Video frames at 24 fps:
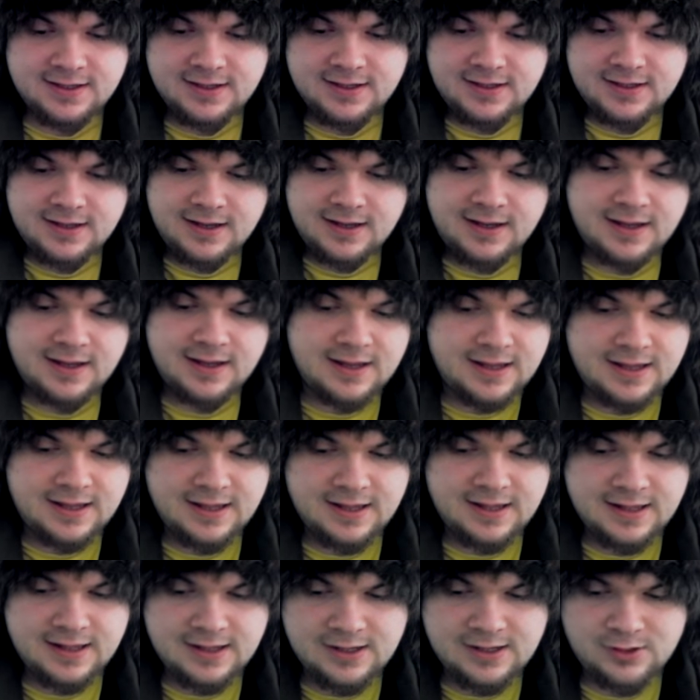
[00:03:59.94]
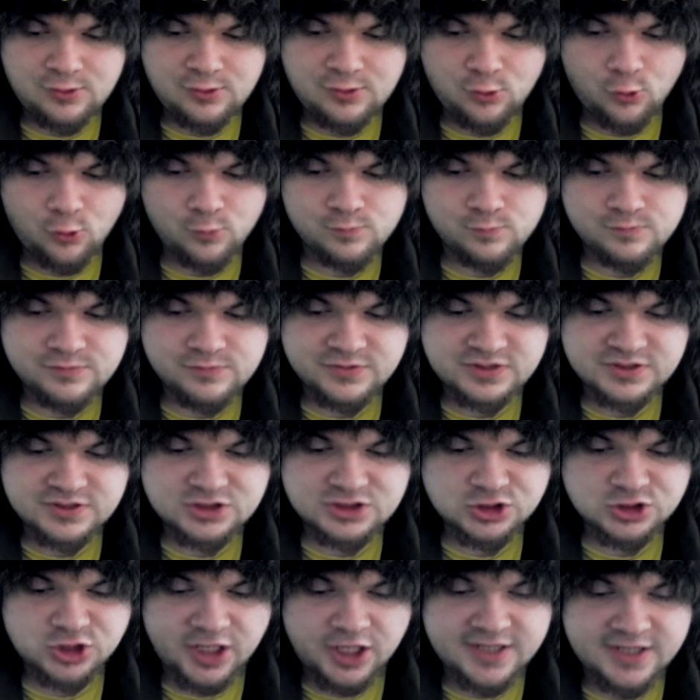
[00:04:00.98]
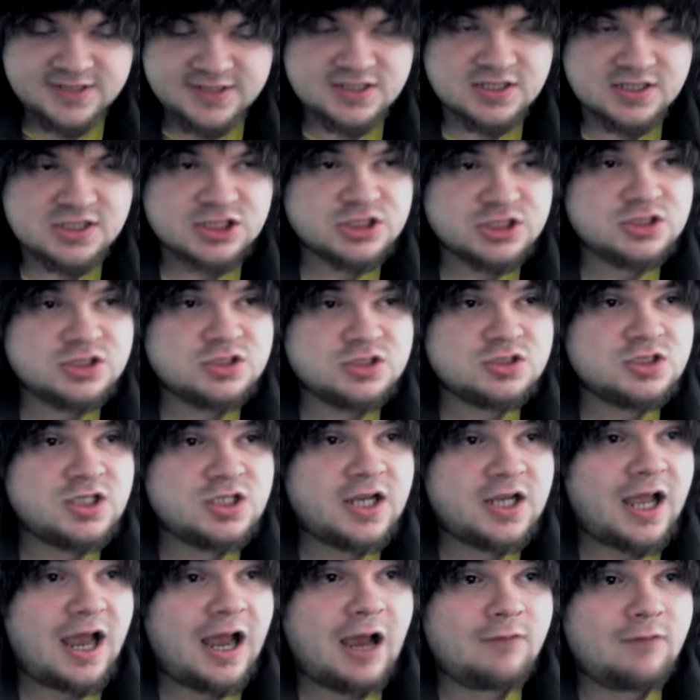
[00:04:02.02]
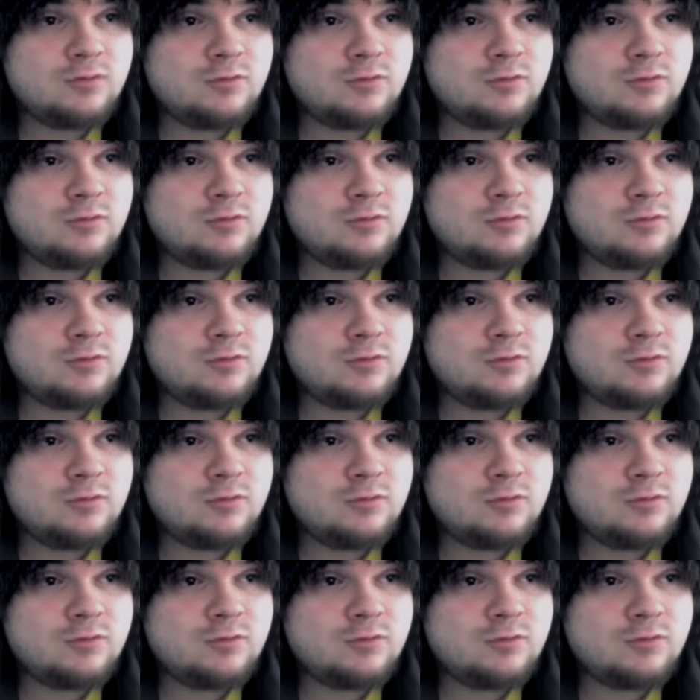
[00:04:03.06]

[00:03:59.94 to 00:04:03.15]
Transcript: äh, um scheiße Gravel zu